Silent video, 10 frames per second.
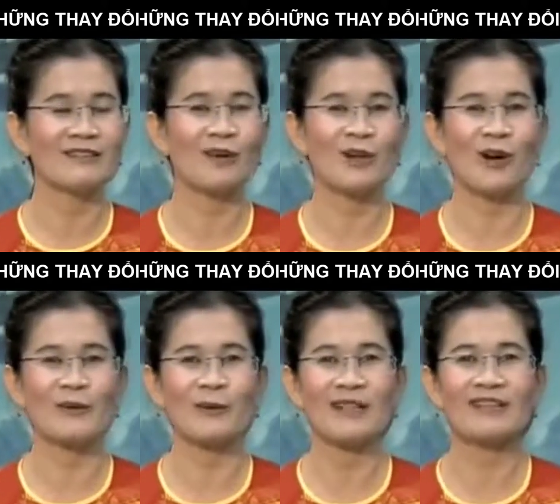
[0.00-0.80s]
tôi
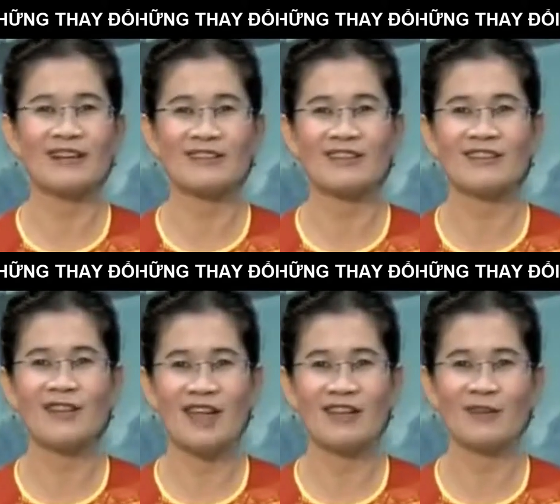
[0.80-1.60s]
gọi một cái từ cho nó
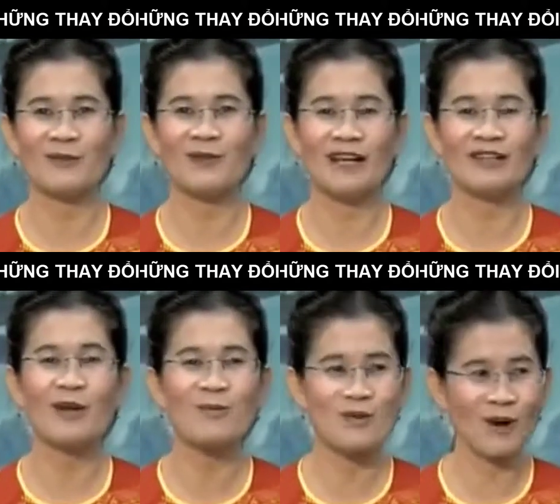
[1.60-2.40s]
dễ hiểu là
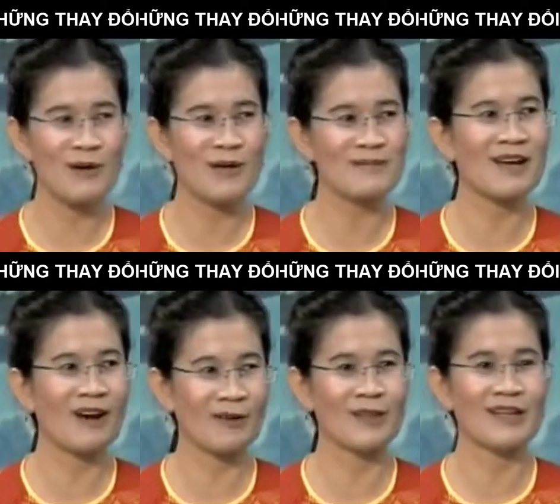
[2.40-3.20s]
chốt sổ bảo hiểm xã
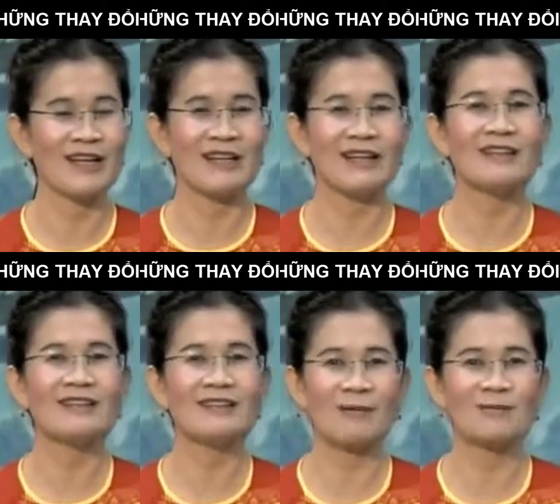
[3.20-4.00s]
hội để
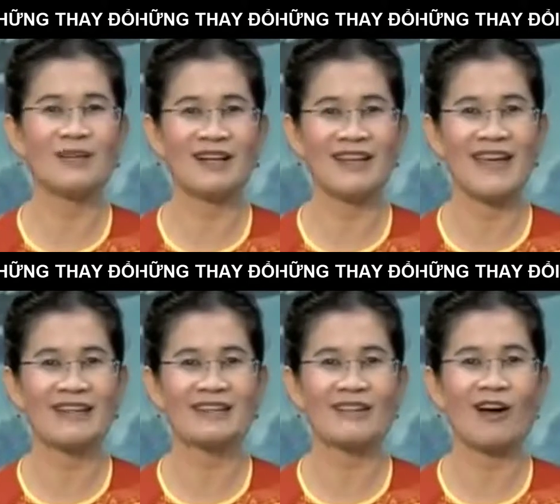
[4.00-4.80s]
tính tổng thời
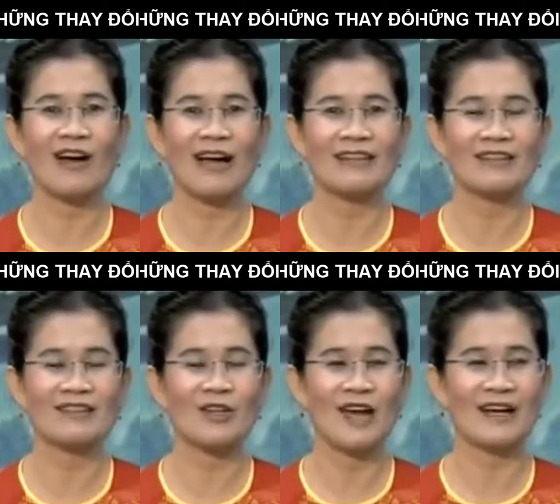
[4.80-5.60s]
gian cho anh
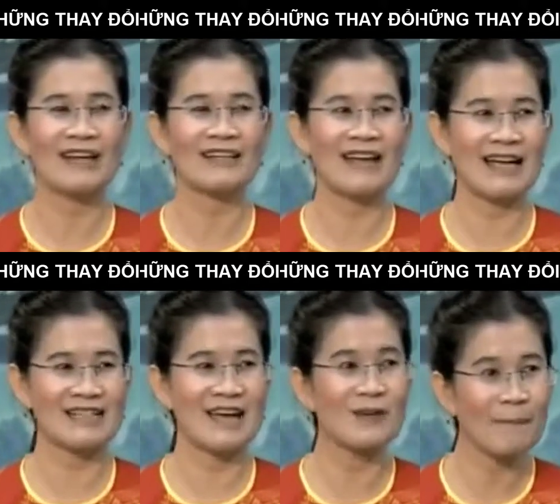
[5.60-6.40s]
cho vợ anh là
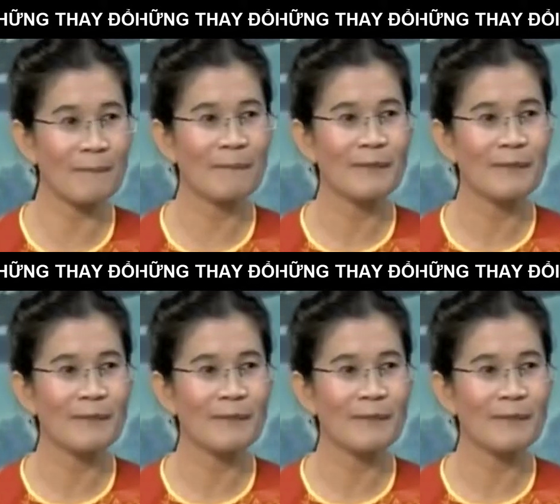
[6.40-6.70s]
6 năm